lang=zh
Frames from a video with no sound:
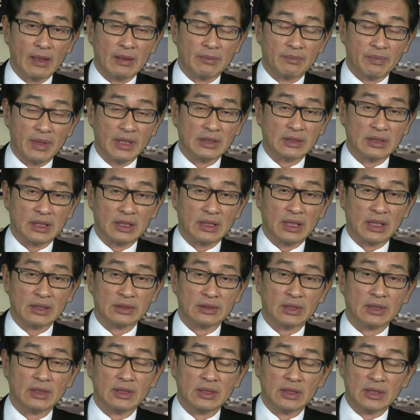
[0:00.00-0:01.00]
变成来
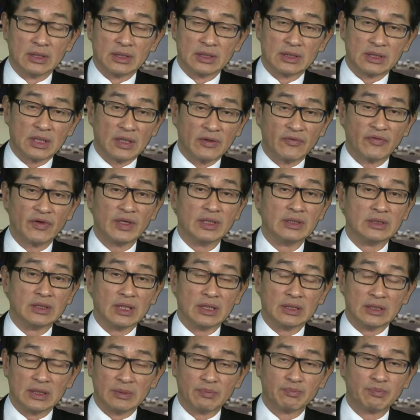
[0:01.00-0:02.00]
说，消费者
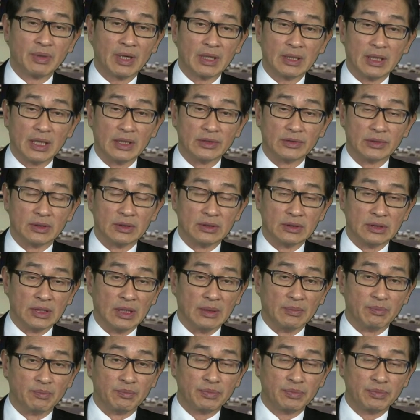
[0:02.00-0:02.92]
一般来说也